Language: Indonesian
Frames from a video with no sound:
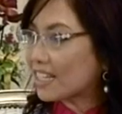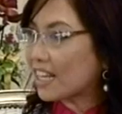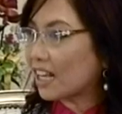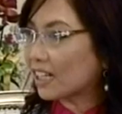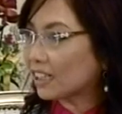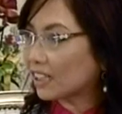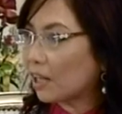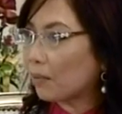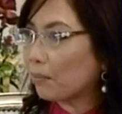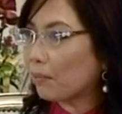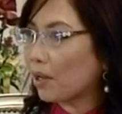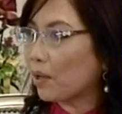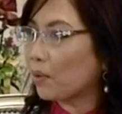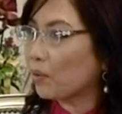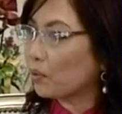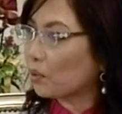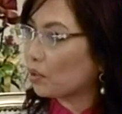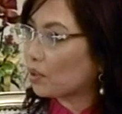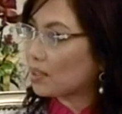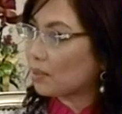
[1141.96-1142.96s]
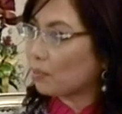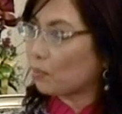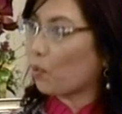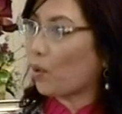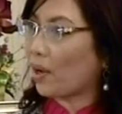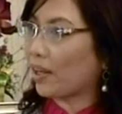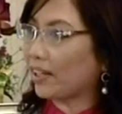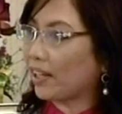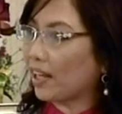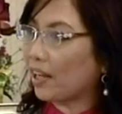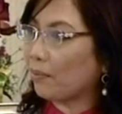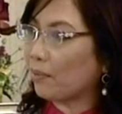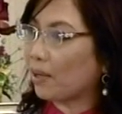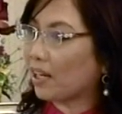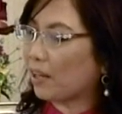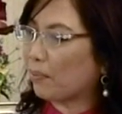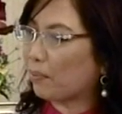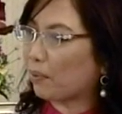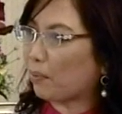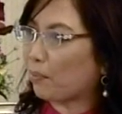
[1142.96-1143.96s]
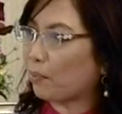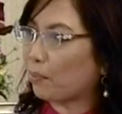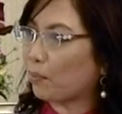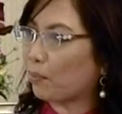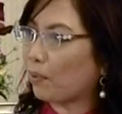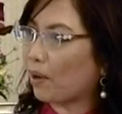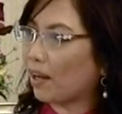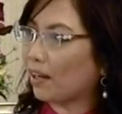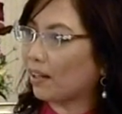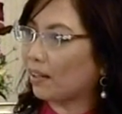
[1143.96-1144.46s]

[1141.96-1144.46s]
yang sama untuk semuanya bagi yeah. perempuan?